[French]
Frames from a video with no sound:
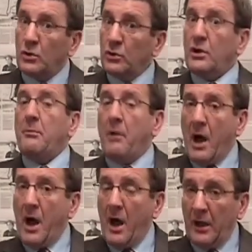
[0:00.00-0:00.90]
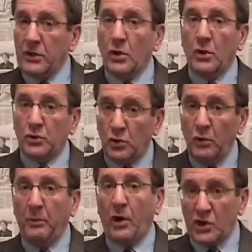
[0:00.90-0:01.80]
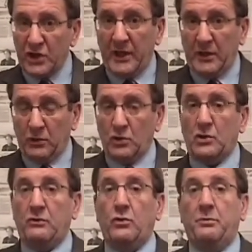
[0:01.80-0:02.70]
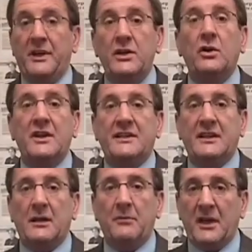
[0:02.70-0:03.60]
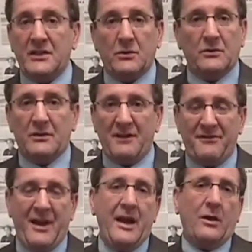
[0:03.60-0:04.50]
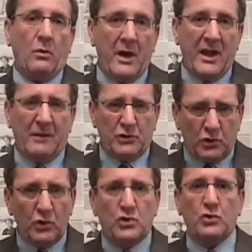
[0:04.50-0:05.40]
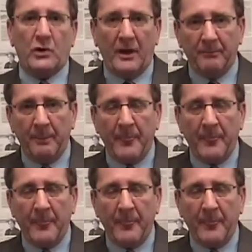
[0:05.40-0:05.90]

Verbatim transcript: D'autre part, il y a deux projets que je veux prioriser à Québec qui sont tout à fait incroyables, structurants.